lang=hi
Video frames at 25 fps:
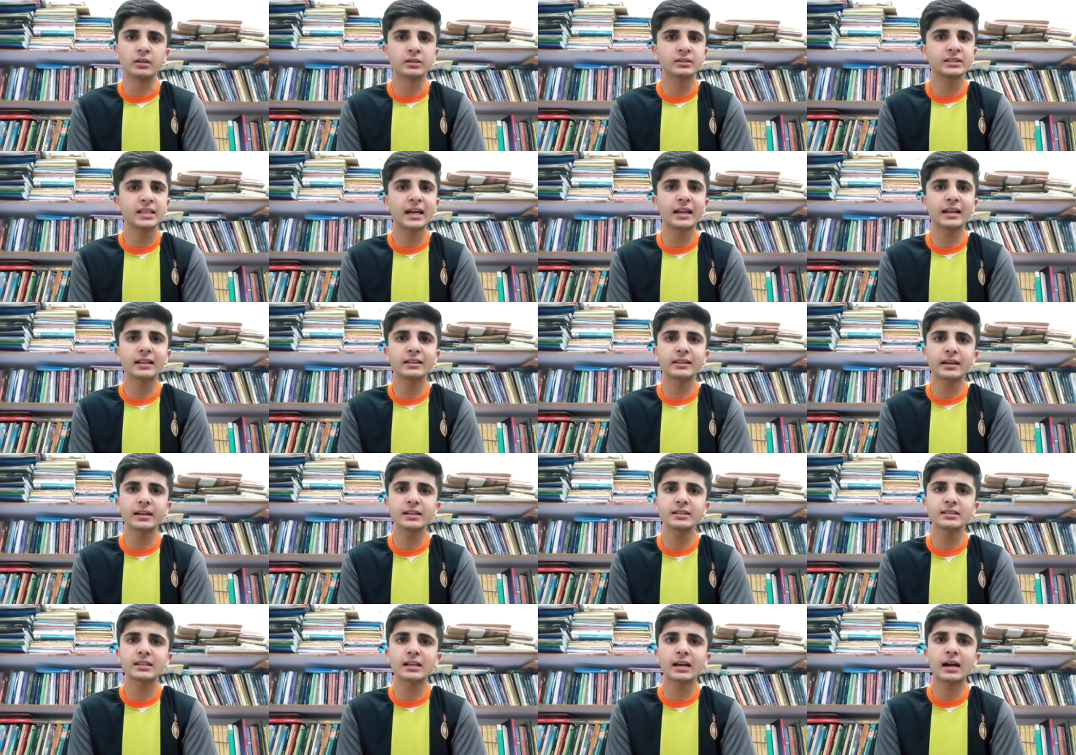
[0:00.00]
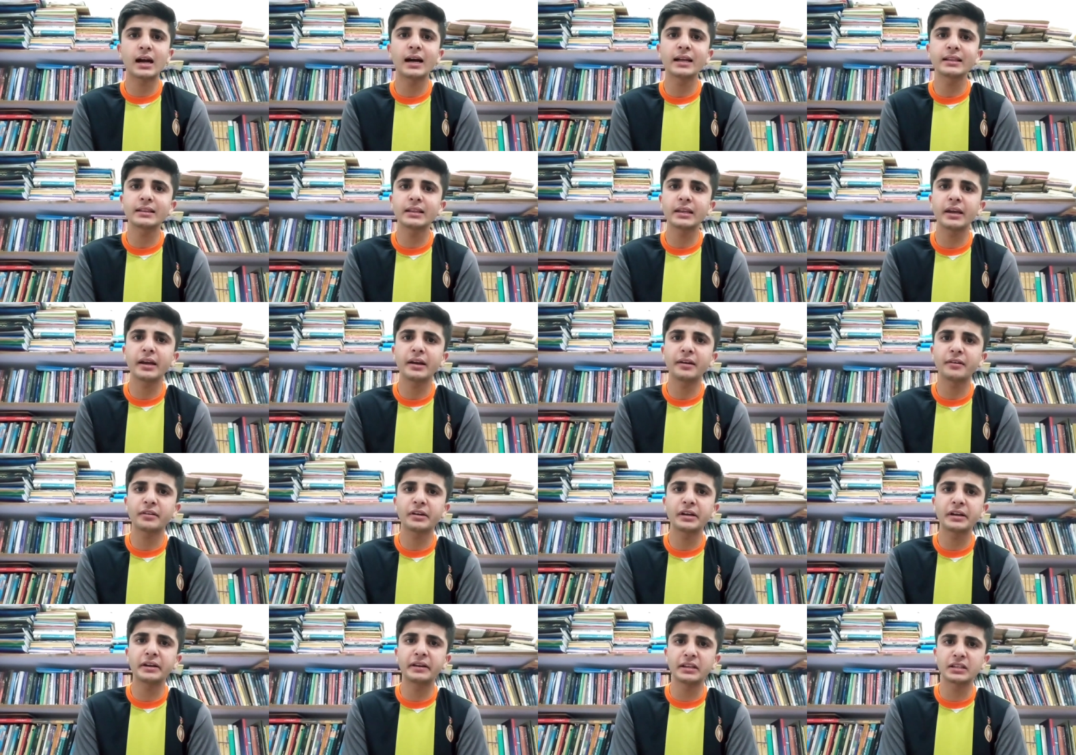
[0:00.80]
ज़्यादातर इस तरह आते हैं
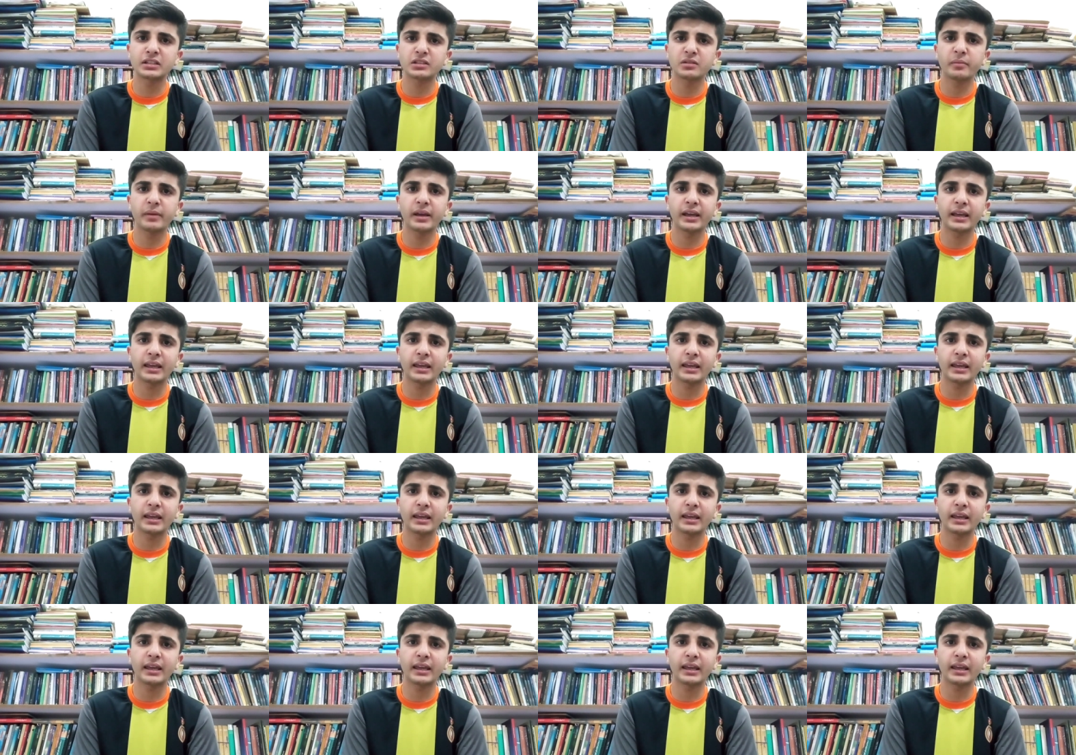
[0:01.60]
एंट्री टेस्ट में